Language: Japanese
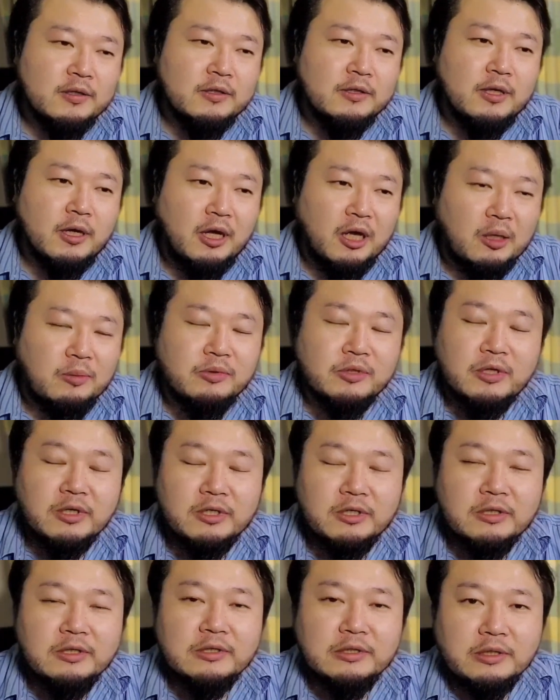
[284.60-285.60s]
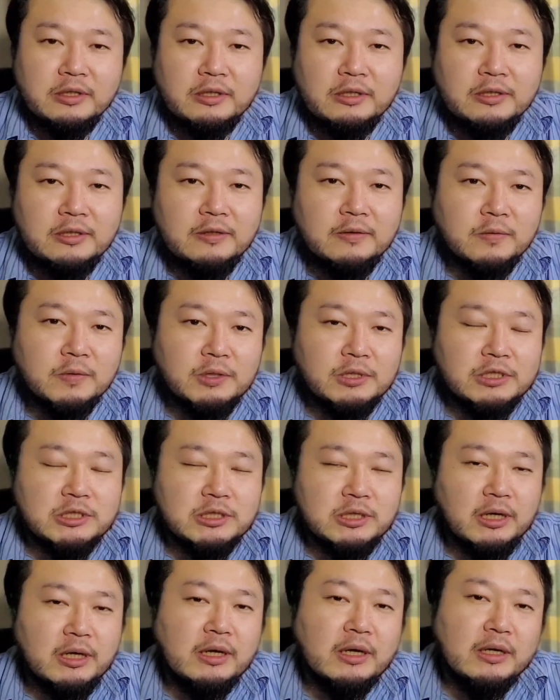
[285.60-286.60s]
だいぶありがたい機能なん
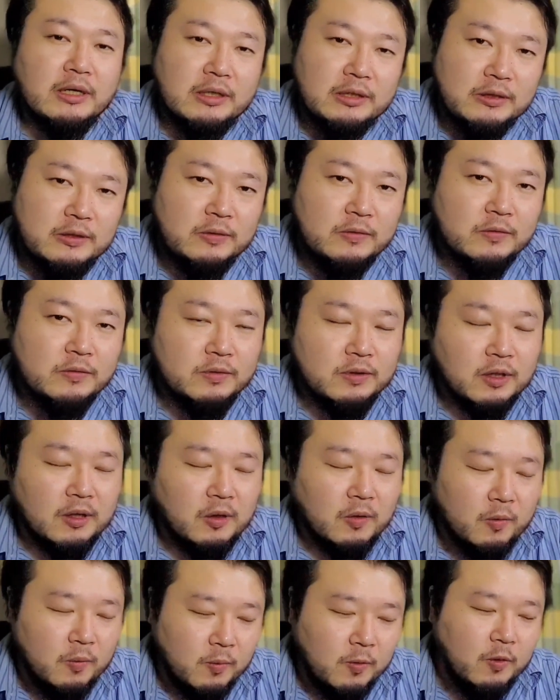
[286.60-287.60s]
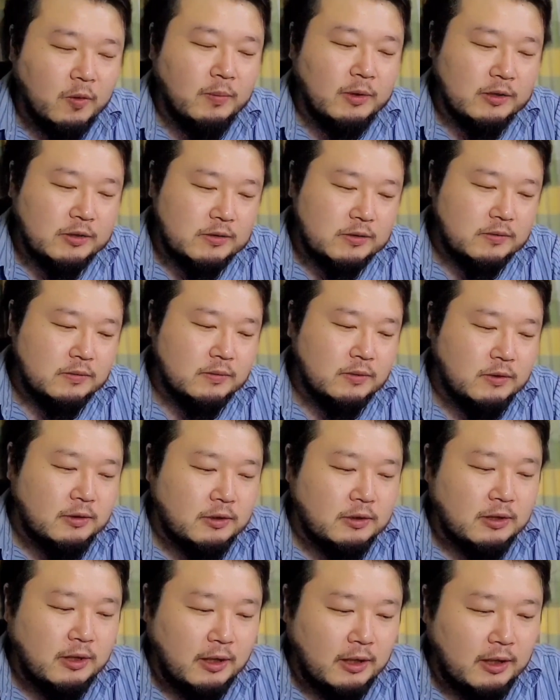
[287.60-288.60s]
じゃないかなっていうふうには思います。
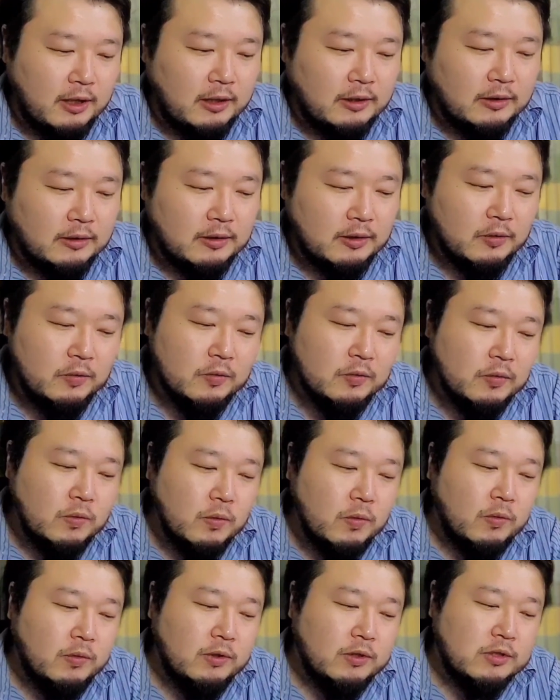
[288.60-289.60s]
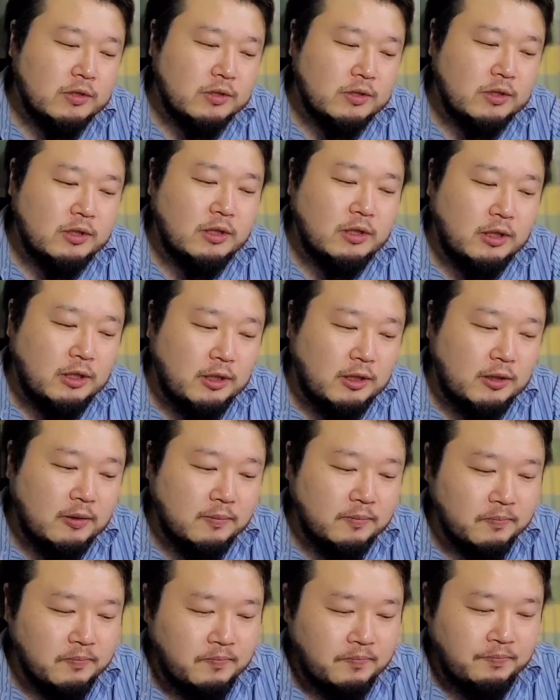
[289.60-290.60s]
はい。っていうところで次に、